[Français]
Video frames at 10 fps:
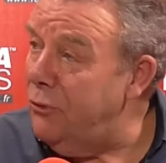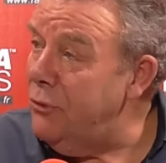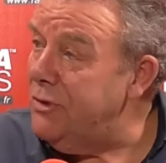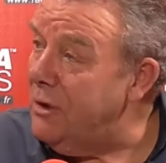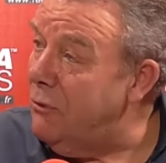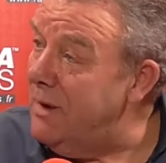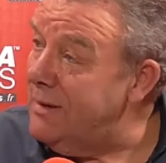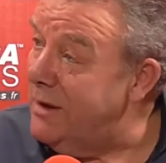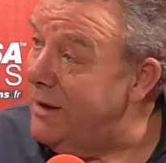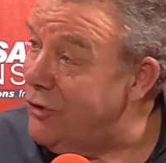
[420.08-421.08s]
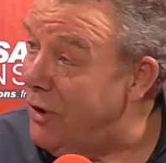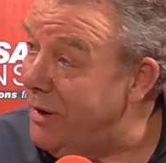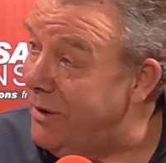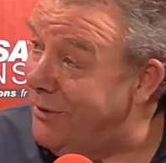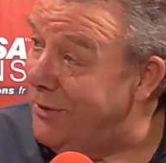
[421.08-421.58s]
en U, c'est quoi ça,
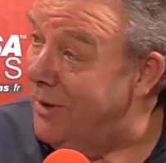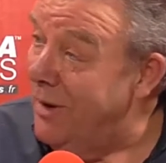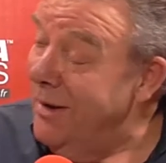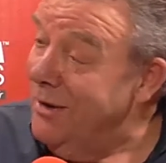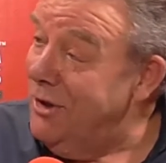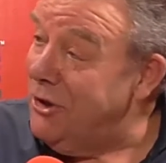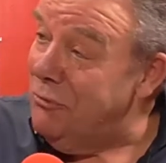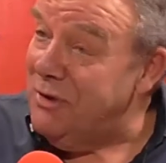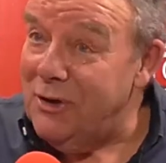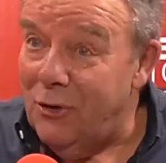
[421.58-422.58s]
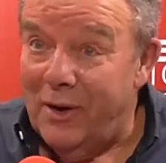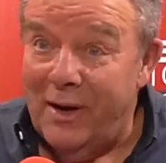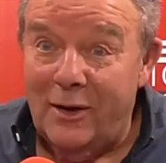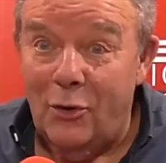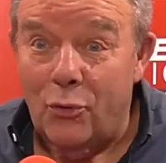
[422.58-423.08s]
Jacques Des cuisines en
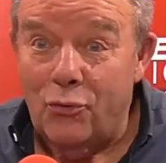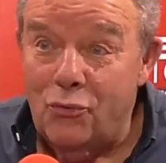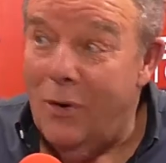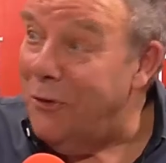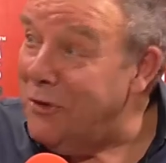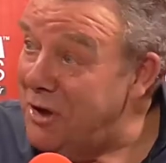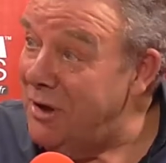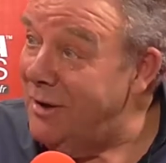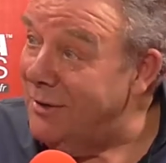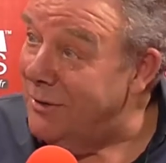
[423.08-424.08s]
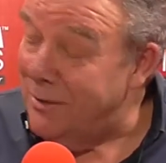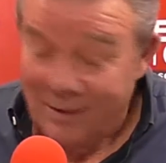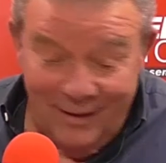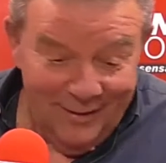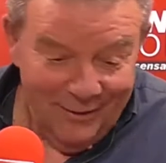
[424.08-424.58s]
L, en U, en I.
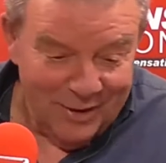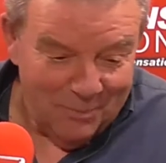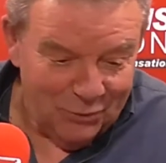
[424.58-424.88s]
on n'a